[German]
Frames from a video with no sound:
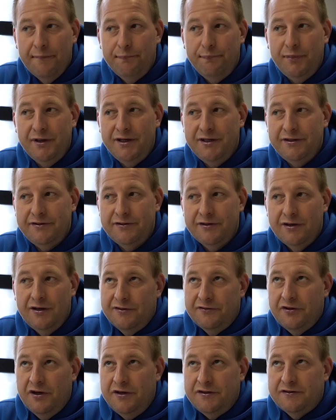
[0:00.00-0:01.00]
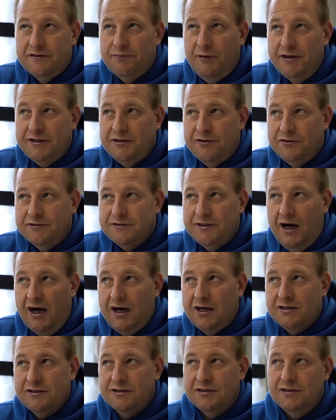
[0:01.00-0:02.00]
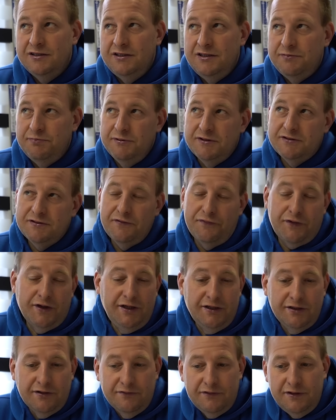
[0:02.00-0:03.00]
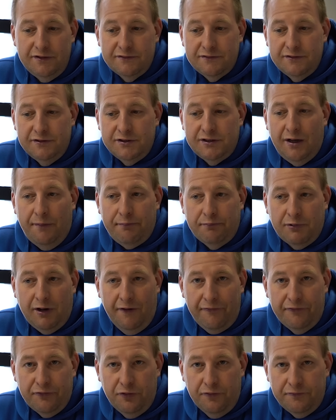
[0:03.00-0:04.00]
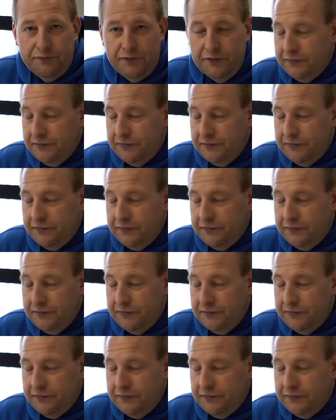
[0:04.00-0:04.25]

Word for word: Bin ich seit 2008 nicht mit zufrieden gewesen. Ich habe ganz oft,